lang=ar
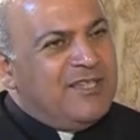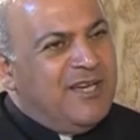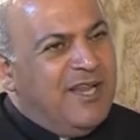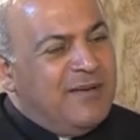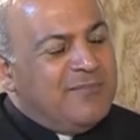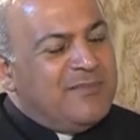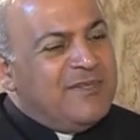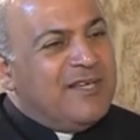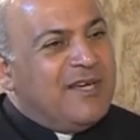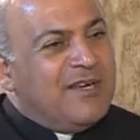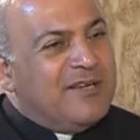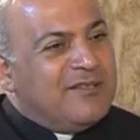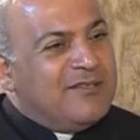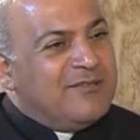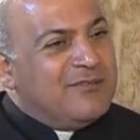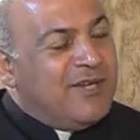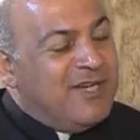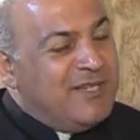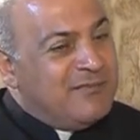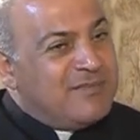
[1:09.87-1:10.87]
العميقة
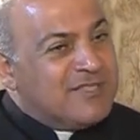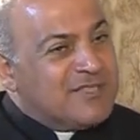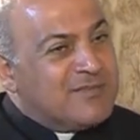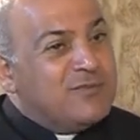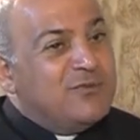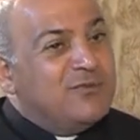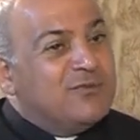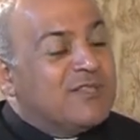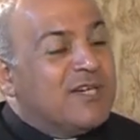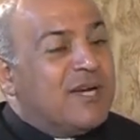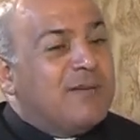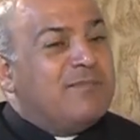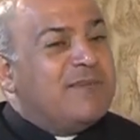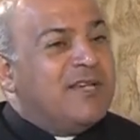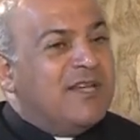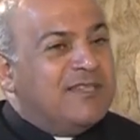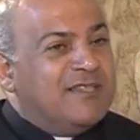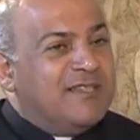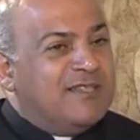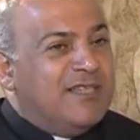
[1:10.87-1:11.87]
إنه هي مزبوط
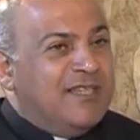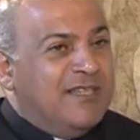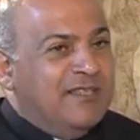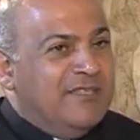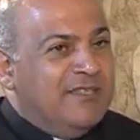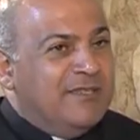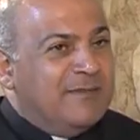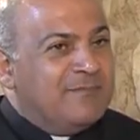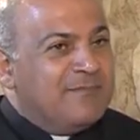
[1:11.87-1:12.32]
ربنا اللي داعيه